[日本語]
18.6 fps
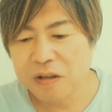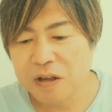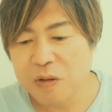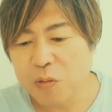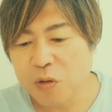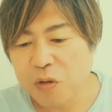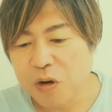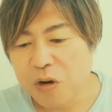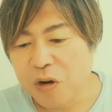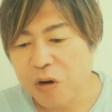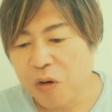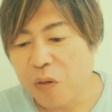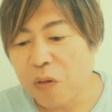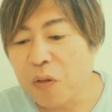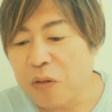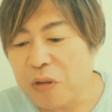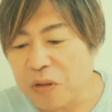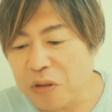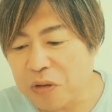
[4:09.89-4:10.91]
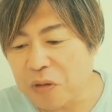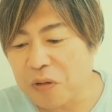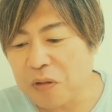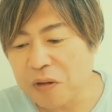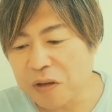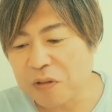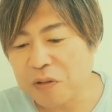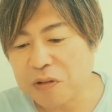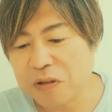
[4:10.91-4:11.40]
でも、本
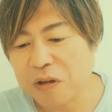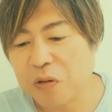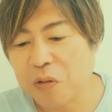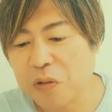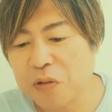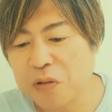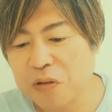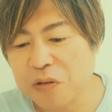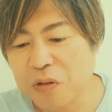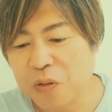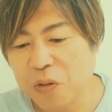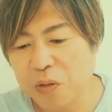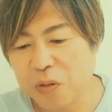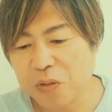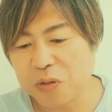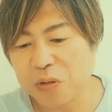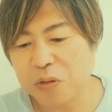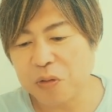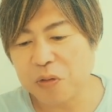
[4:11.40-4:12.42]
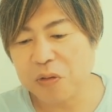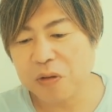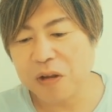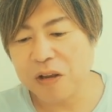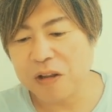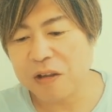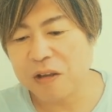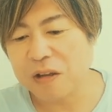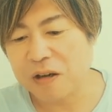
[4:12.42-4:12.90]
当だとしたら、こういうふうに本当
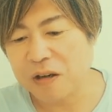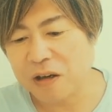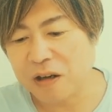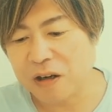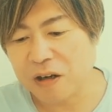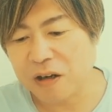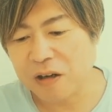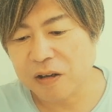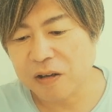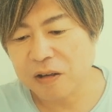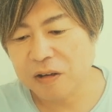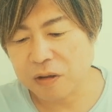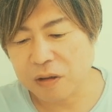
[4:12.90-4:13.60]
だったら、